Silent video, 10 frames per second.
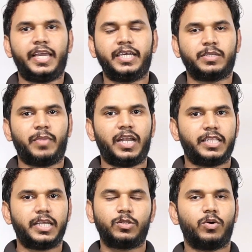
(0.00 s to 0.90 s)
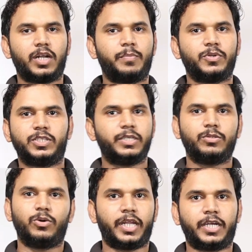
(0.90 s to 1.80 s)
लिया ऐसे मान लेते हैं कि दो ग्राम पॉजिटिव
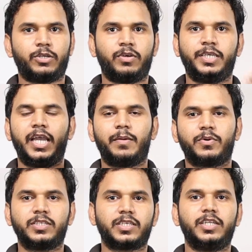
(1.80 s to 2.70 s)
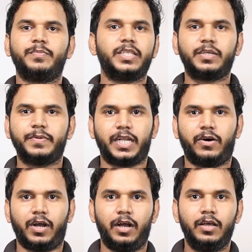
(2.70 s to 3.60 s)
है दो नेगेटिव है ये आपको स्क्रीन पे दिख भी रहा
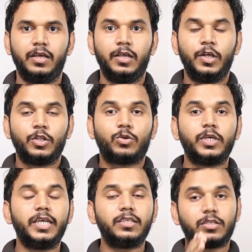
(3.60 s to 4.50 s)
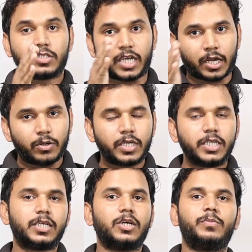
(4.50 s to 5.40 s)
होगा तो ये चारों
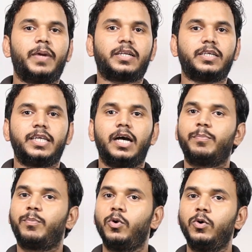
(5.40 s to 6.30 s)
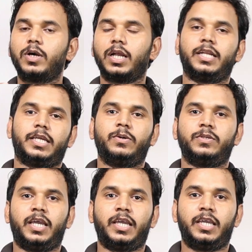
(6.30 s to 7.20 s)
के चारों बैक्टीरिया ब्लू कलर के हो
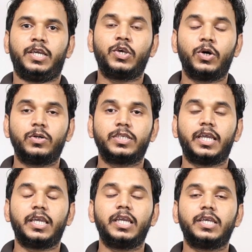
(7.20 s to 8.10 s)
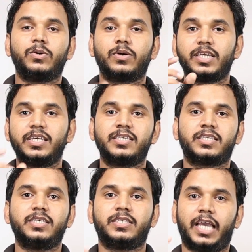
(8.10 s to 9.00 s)
जाएंगे क्यों हो जाएंगे क्योंकि
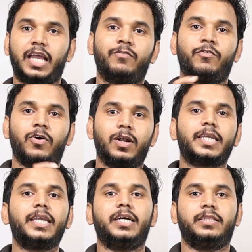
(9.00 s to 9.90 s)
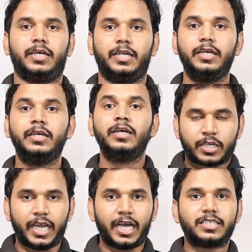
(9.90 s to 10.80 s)
इसकी सेल वॉल के अंदर
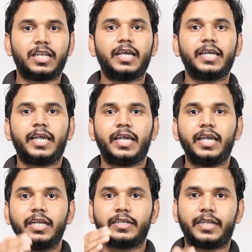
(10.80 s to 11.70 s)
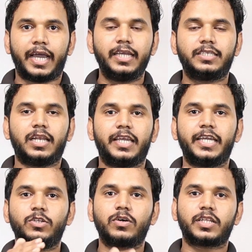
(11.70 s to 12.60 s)
क्या चला गया है डाई चली
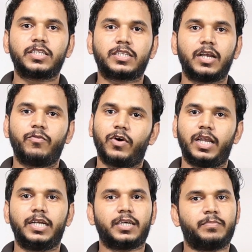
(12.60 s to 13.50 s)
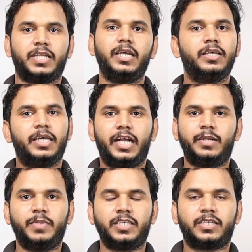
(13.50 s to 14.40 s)
गई तो क्रिस्टल वॉयलेट हमने
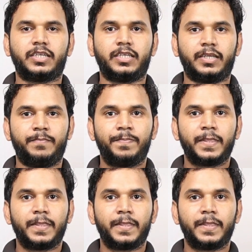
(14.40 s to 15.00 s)
एडमिनिस्टर की थी